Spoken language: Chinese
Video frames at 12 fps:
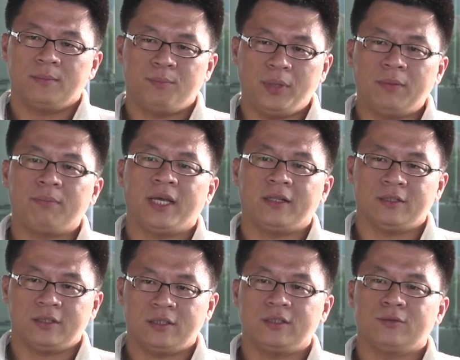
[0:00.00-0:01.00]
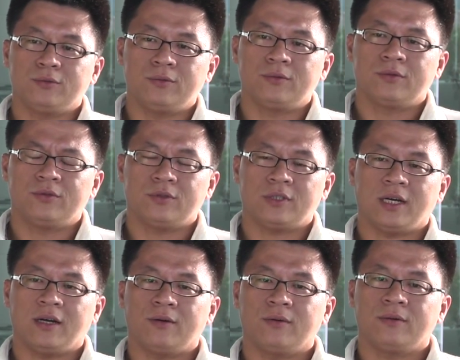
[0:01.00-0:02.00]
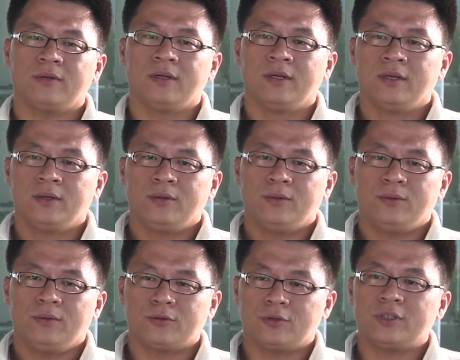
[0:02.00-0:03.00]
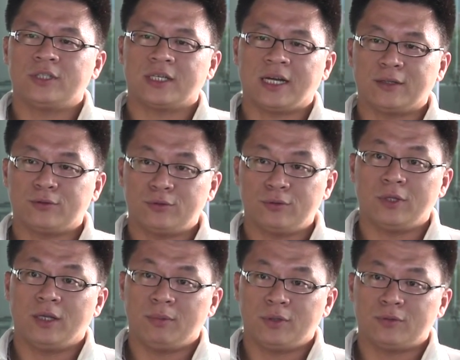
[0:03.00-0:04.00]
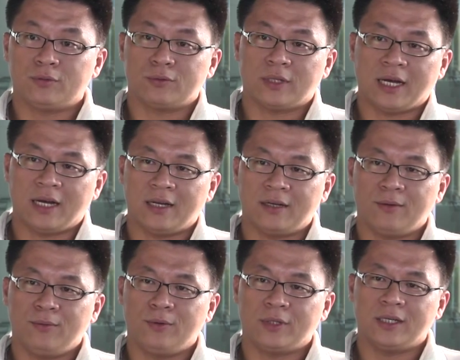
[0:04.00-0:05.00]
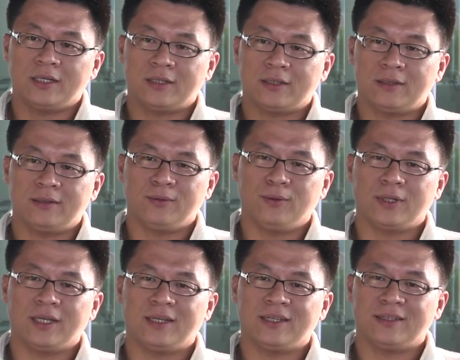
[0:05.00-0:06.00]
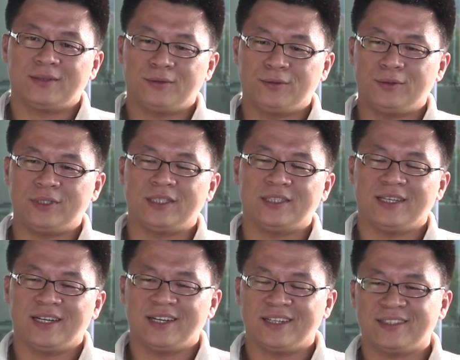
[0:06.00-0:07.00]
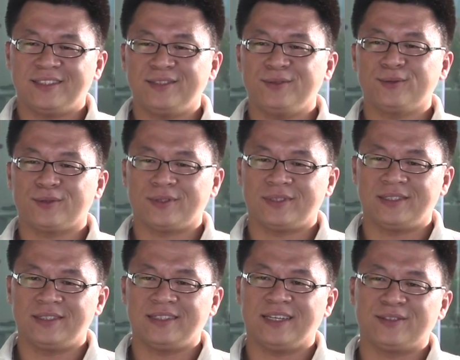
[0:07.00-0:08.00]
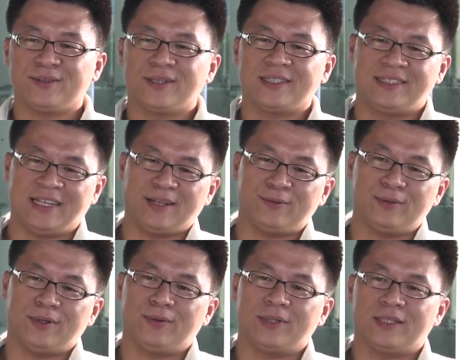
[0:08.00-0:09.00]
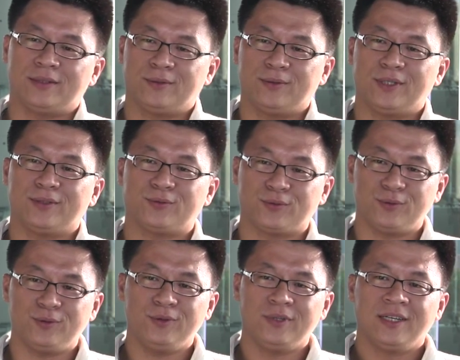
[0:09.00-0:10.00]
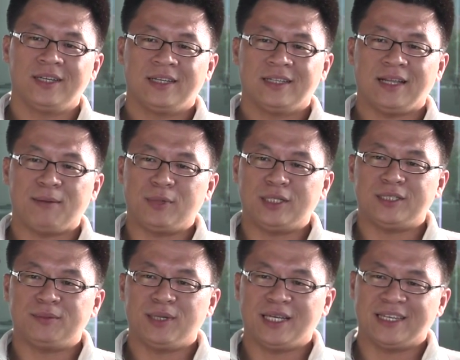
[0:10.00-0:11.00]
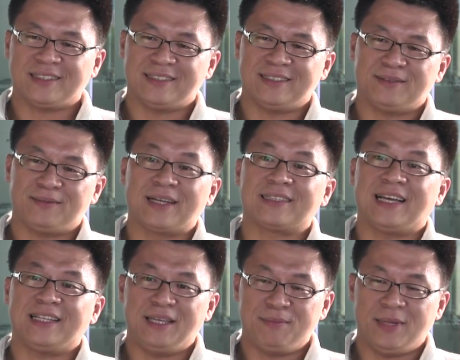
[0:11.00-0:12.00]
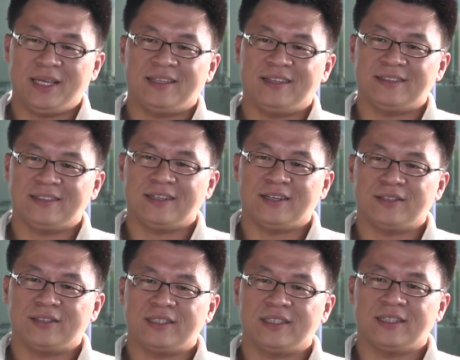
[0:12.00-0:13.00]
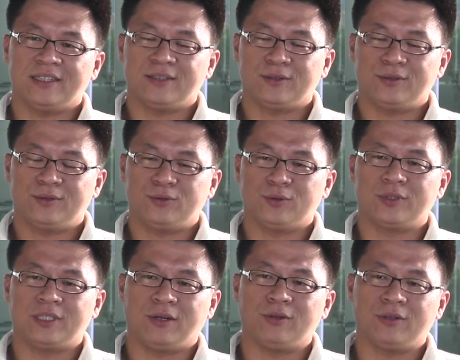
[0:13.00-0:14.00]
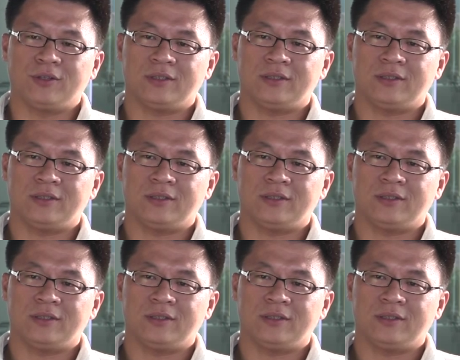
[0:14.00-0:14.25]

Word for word: 必备的事物，就像我最近刚出了一本书，那我的我的旅行的事物之间就会加入了我的我的书，那明信片也是放在里面，也是等于是一个做交流的